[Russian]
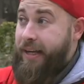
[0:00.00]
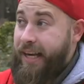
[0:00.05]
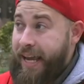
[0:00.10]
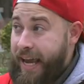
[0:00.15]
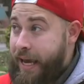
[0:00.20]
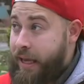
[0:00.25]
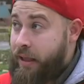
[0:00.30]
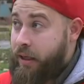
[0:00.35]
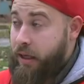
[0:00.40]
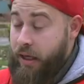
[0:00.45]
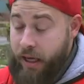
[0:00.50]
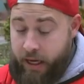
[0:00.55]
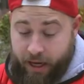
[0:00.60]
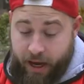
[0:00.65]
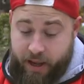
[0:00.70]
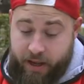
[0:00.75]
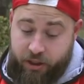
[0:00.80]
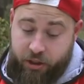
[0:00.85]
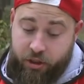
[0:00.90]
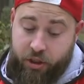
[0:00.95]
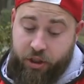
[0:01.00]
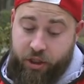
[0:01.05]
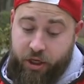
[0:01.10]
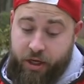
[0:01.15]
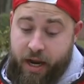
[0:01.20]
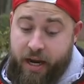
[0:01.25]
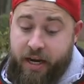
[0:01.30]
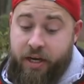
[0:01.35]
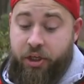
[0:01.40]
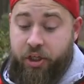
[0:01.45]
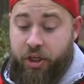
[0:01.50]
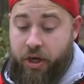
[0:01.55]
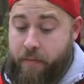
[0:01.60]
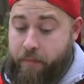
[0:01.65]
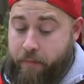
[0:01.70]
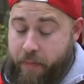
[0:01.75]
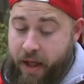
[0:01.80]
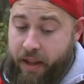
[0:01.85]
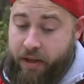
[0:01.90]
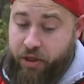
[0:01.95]
клеить и, конечно же,
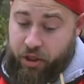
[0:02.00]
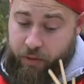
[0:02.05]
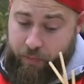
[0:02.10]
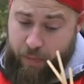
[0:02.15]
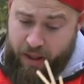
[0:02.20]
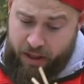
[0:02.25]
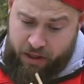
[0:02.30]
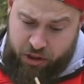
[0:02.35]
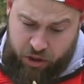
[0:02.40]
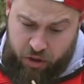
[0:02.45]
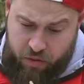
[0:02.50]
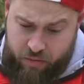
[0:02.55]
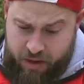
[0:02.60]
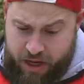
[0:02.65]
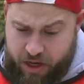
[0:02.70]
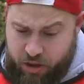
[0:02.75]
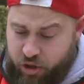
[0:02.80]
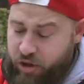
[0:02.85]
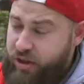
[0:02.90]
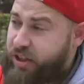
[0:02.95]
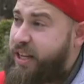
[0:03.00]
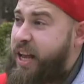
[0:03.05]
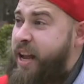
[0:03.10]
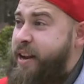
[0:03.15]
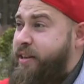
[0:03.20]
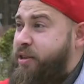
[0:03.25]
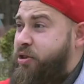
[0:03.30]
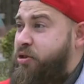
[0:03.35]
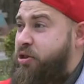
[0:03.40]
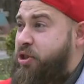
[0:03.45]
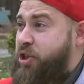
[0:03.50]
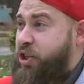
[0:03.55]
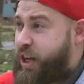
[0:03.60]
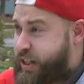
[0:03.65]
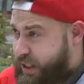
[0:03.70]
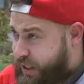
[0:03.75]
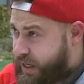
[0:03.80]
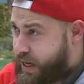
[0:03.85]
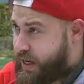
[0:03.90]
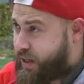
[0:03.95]
наличием палочек. Палочки у меня еще остались, но,
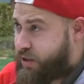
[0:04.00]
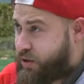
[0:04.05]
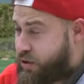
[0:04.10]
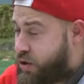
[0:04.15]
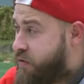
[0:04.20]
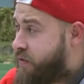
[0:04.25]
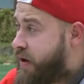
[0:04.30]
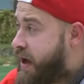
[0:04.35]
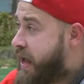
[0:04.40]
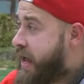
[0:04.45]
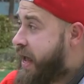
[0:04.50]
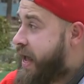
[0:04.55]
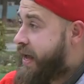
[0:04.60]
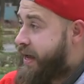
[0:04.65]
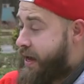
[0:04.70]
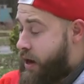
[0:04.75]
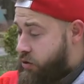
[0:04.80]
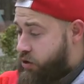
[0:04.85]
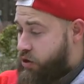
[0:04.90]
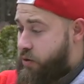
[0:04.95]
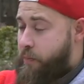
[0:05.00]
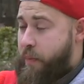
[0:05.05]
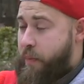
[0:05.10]
честное слово, я уже